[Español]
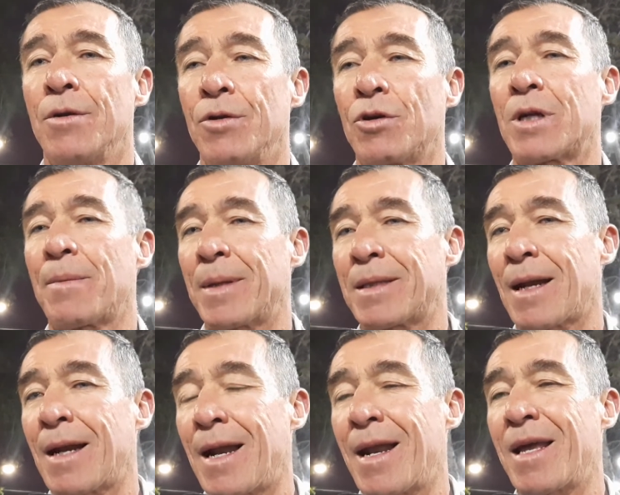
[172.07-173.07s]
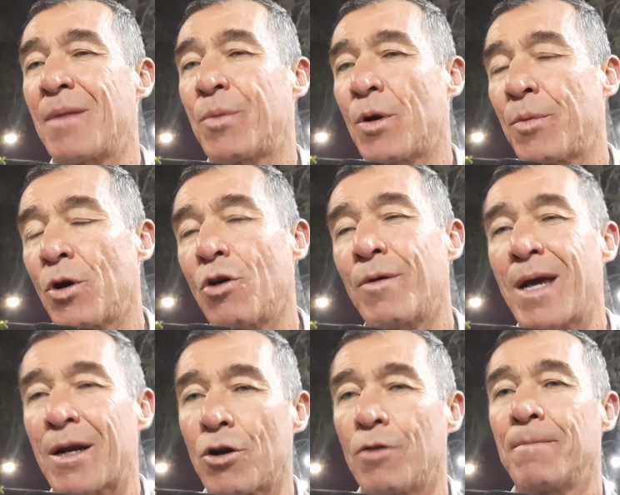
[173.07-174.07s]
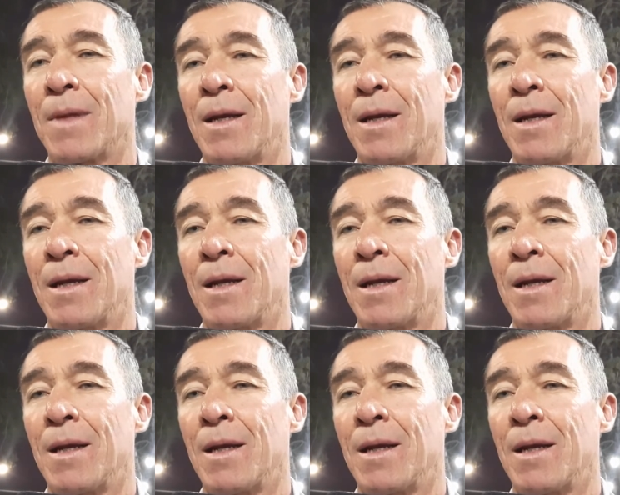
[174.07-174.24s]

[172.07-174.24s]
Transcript: no respetar la ley del propio gobierno,